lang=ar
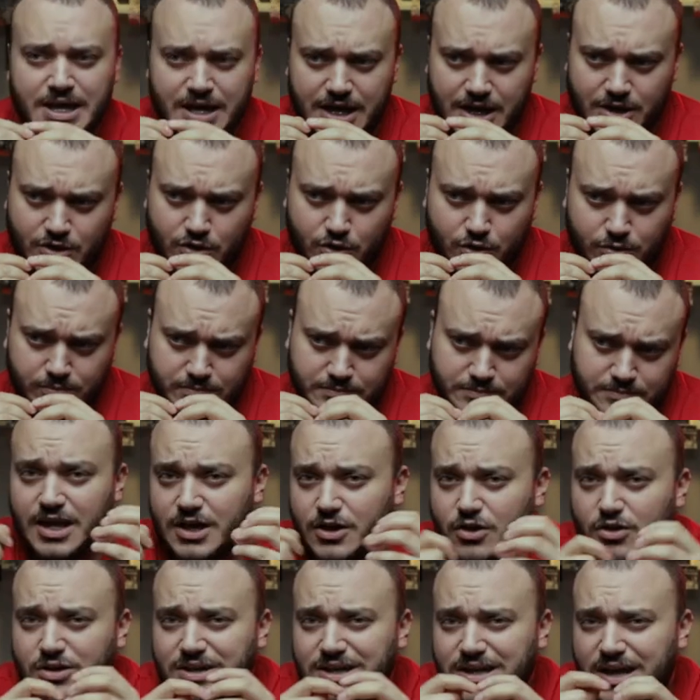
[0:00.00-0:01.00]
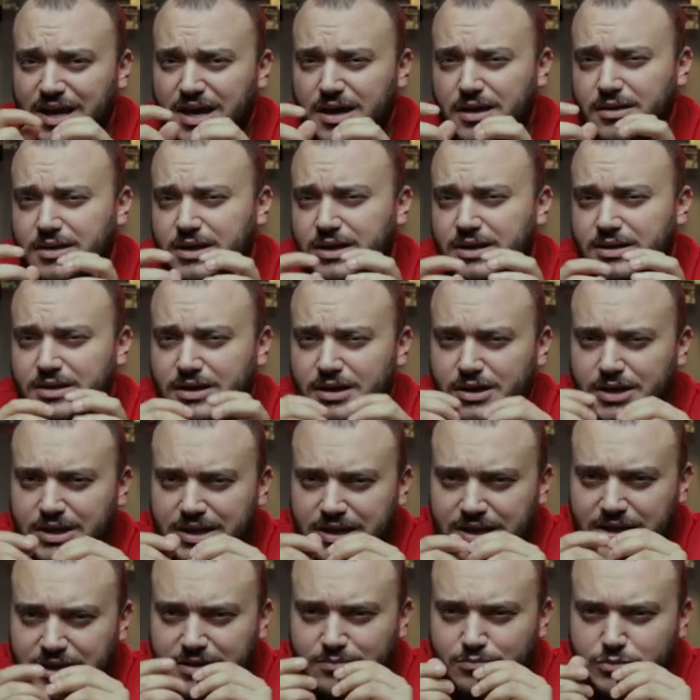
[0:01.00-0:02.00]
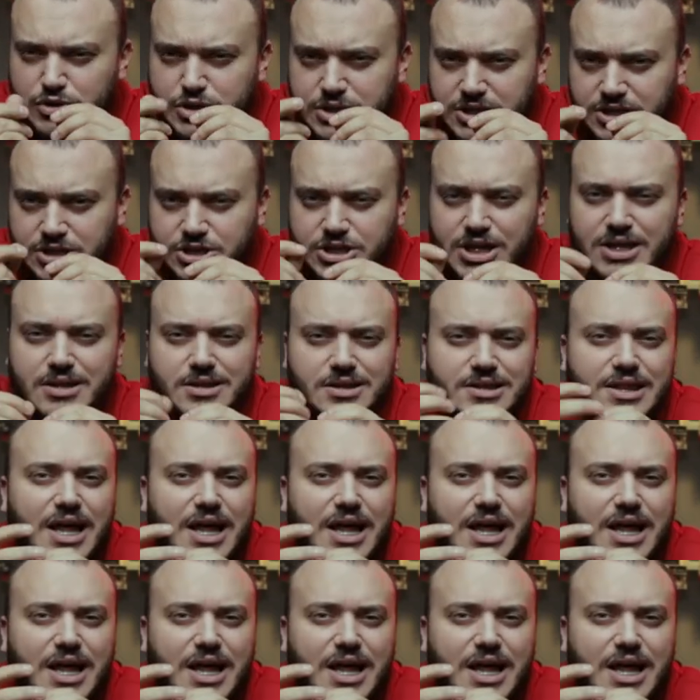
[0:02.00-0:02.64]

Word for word: انه اللون الاخضر المزعجات